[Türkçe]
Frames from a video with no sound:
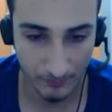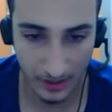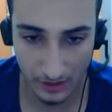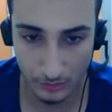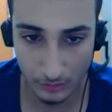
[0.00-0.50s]

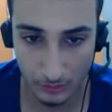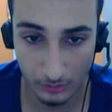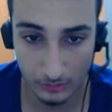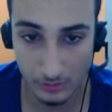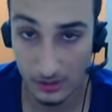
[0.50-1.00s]
Herkül
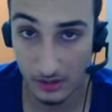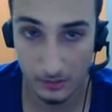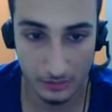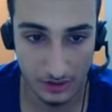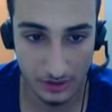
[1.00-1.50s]

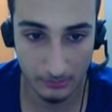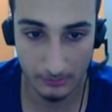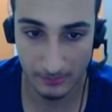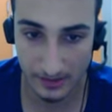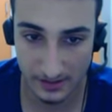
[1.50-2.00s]
153k bir
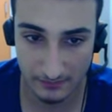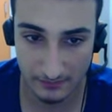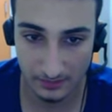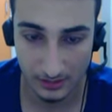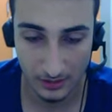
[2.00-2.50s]
perisi var.